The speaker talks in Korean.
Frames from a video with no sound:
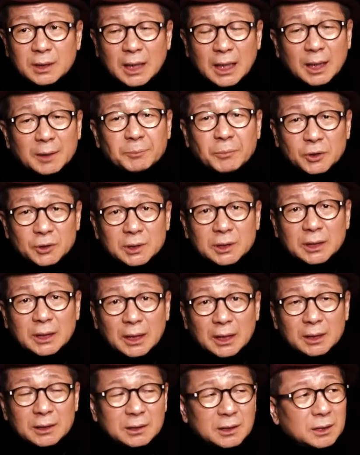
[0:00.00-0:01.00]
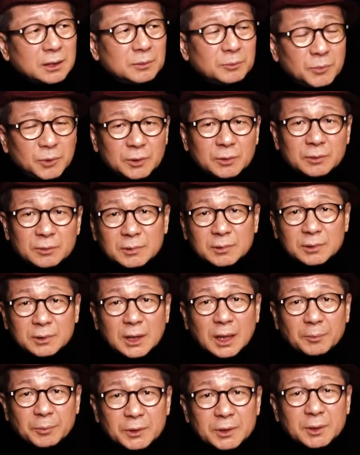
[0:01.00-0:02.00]
값어치가 지금도 그
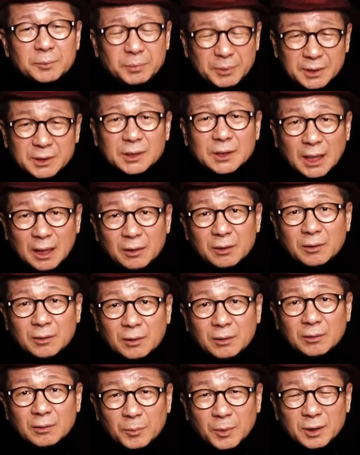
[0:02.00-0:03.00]
값어치 비슷해요.